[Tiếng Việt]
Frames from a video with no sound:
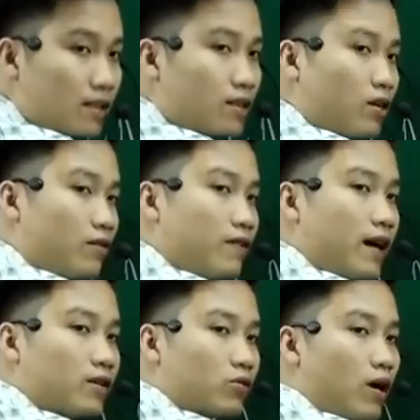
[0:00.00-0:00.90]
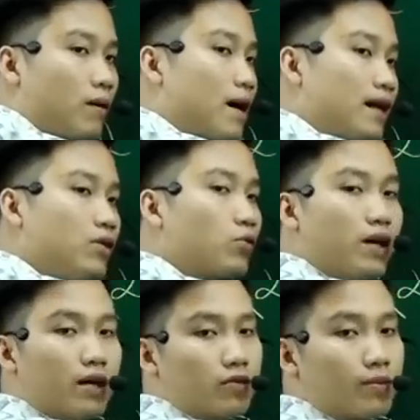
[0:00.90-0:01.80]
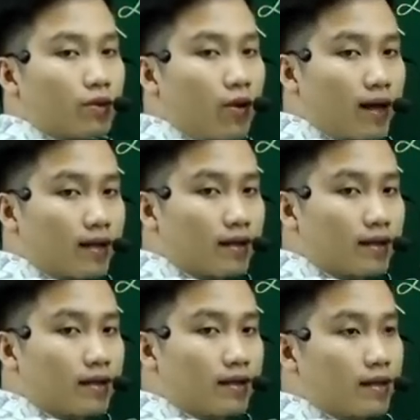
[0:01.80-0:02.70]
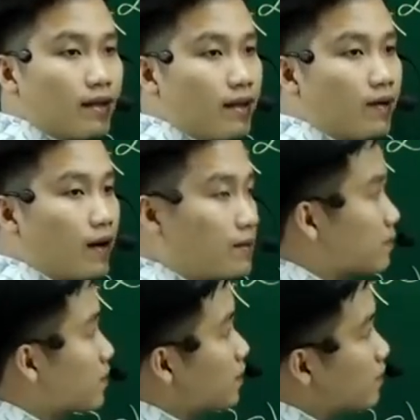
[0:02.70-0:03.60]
nó phải thỏa mãn điều kiện của bài toán, hiểu không?